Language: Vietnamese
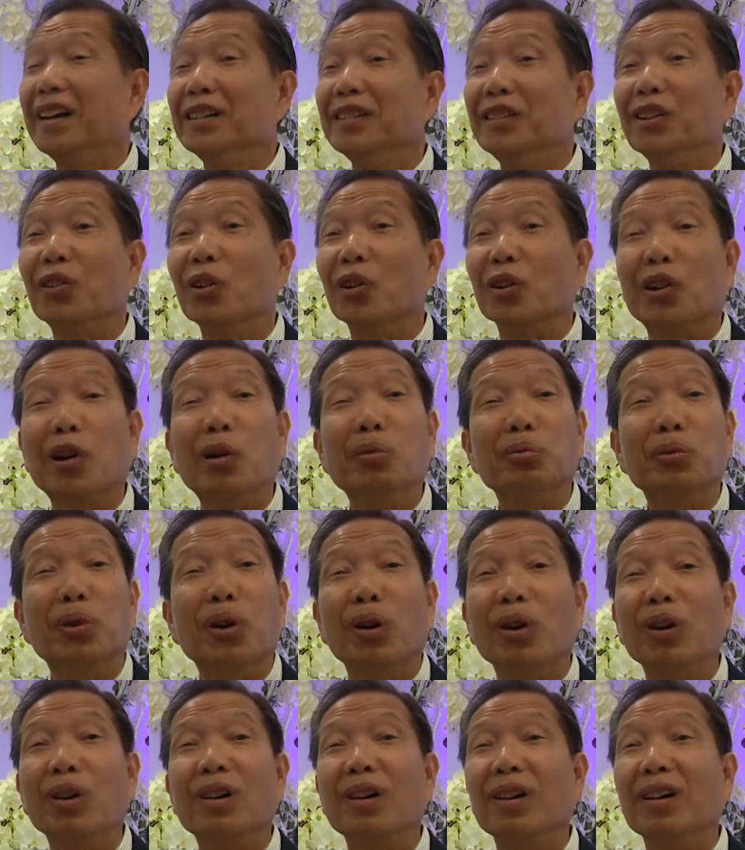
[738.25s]
chứ còn không
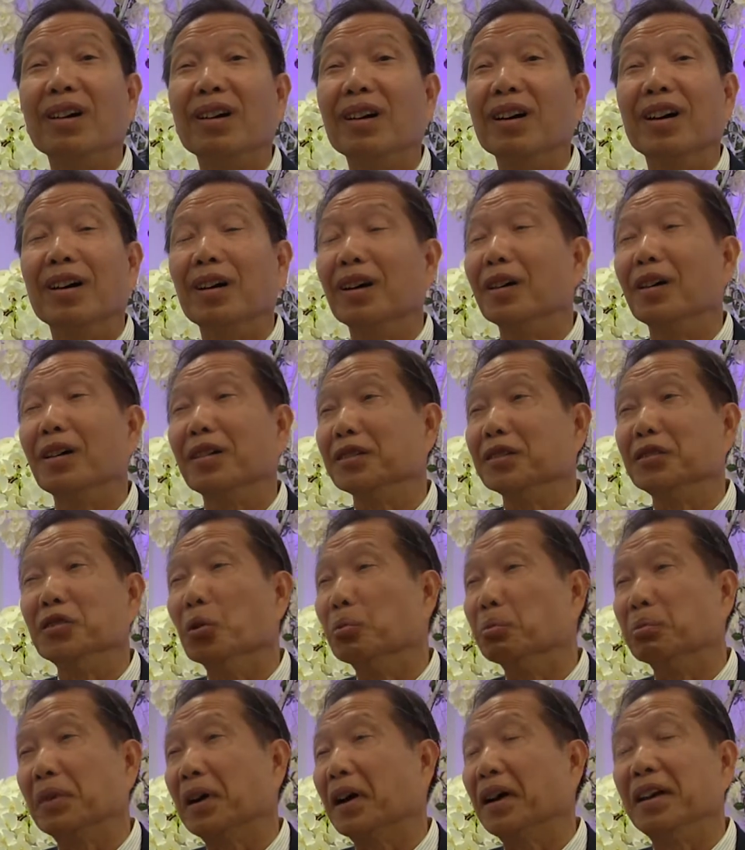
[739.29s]
có ờ, dùng
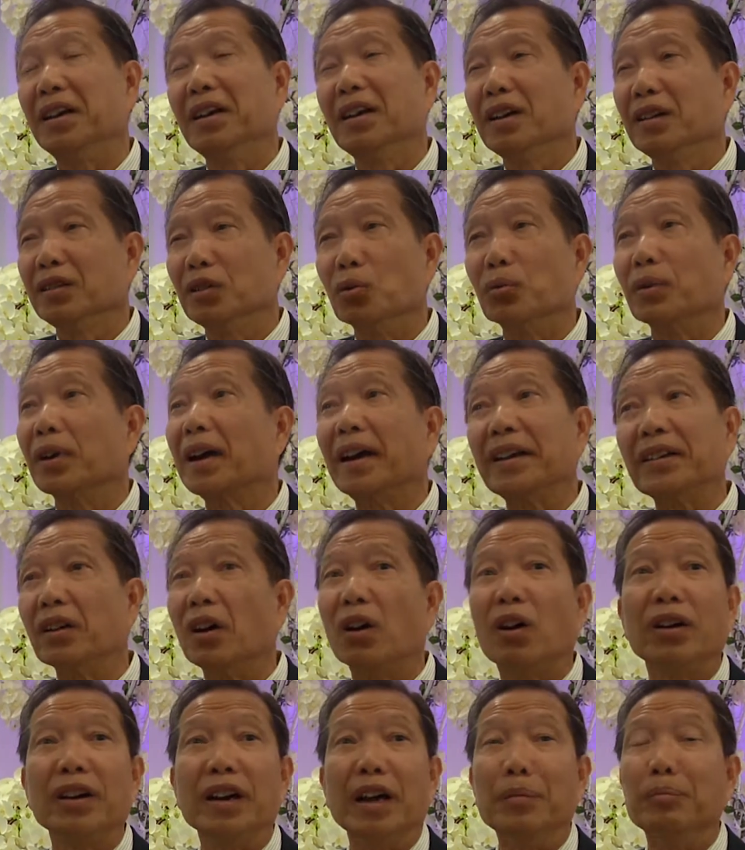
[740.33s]
cái dùng cái cách
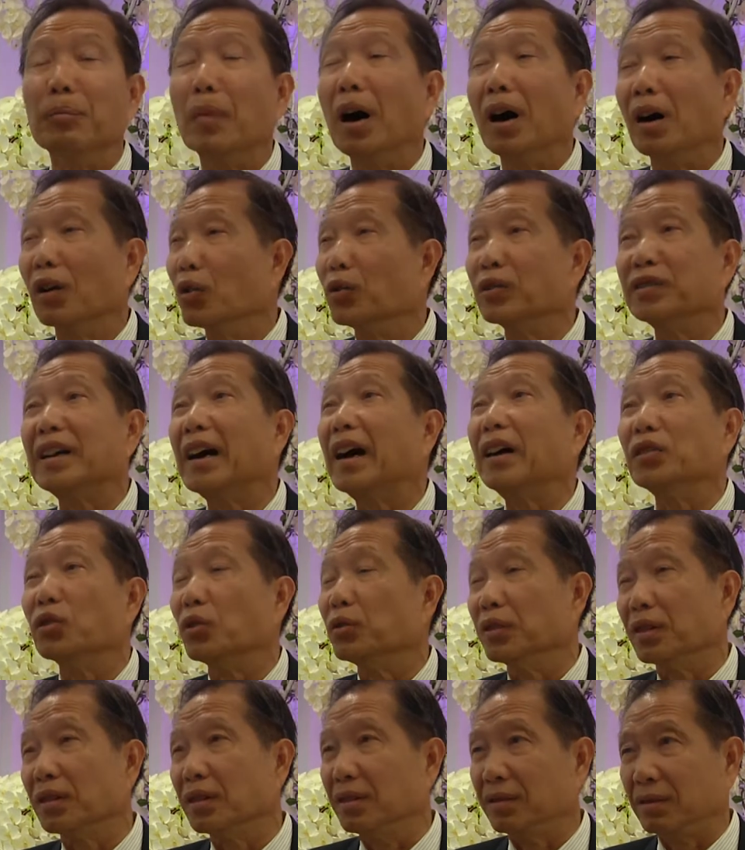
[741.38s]
đó để mở lưng ra cho
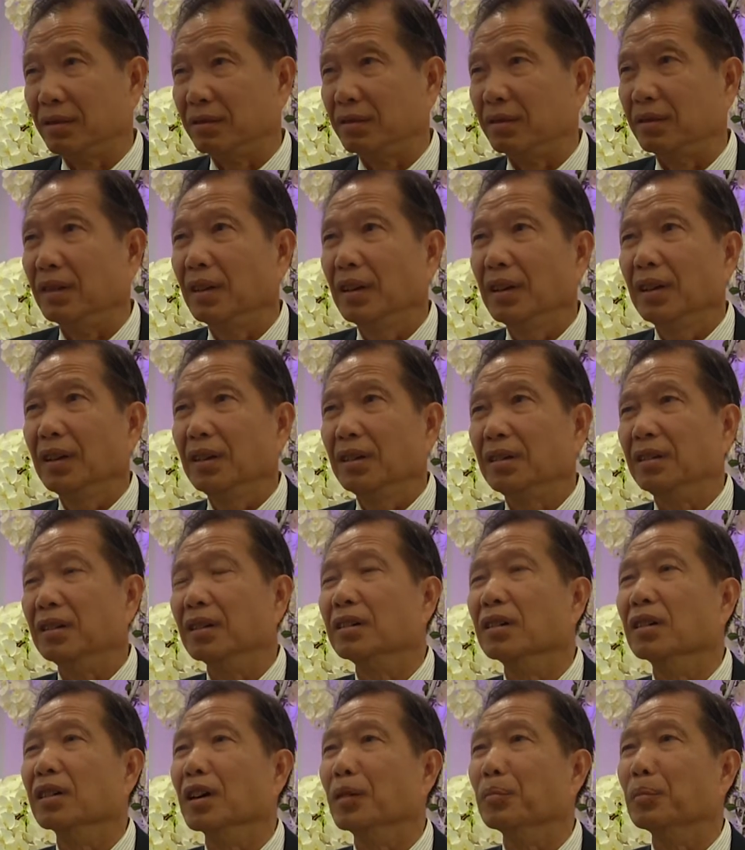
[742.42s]
những
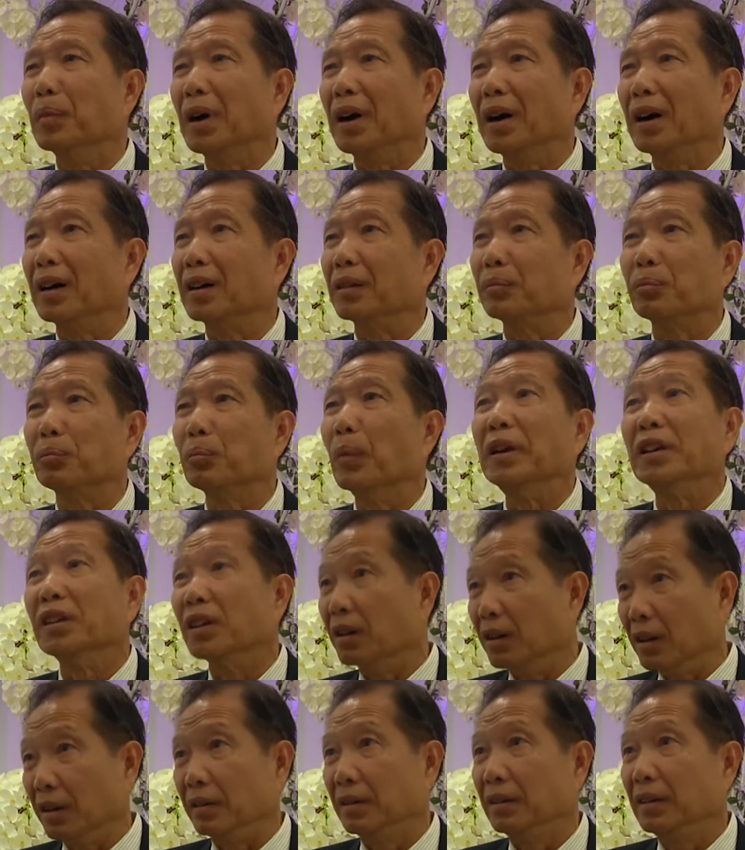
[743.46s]
những người mà bình
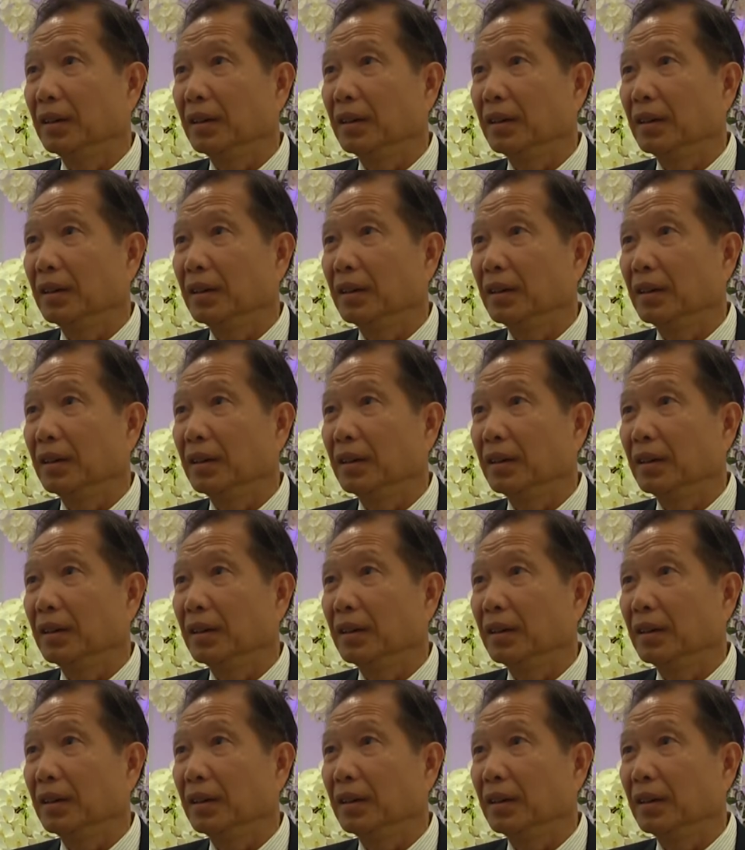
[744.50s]
thường